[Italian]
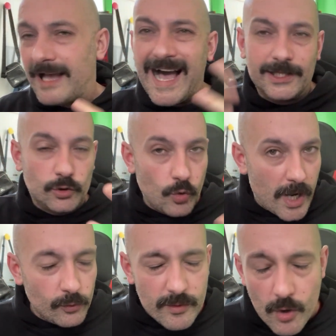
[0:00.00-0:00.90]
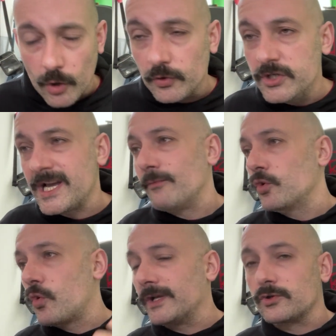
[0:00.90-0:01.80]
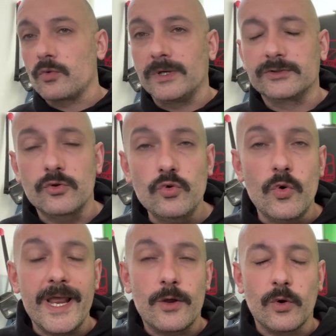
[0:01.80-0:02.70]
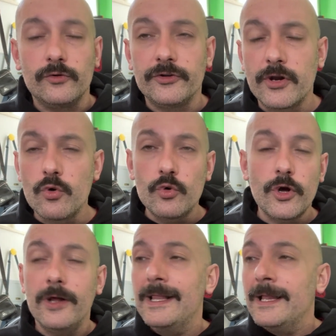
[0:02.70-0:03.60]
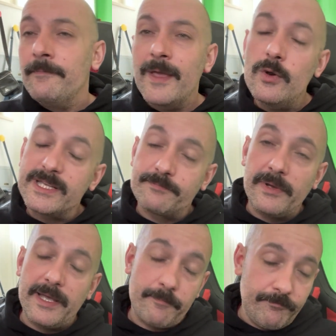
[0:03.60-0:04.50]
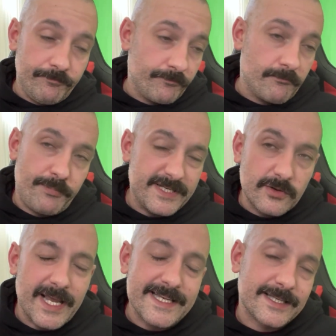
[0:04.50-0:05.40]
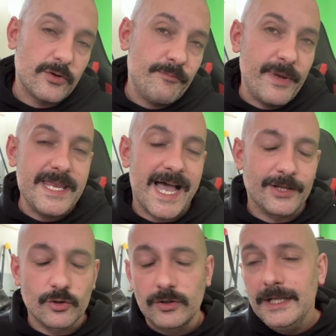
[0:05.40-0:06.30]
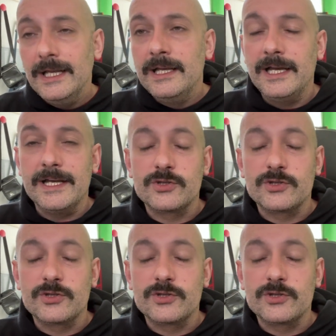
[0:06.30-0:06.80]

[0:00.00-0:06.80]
attua a due modi, diciamo il 4-4-2 e il 4-3-1 e lui eh, pressoché è stato impegnato eh,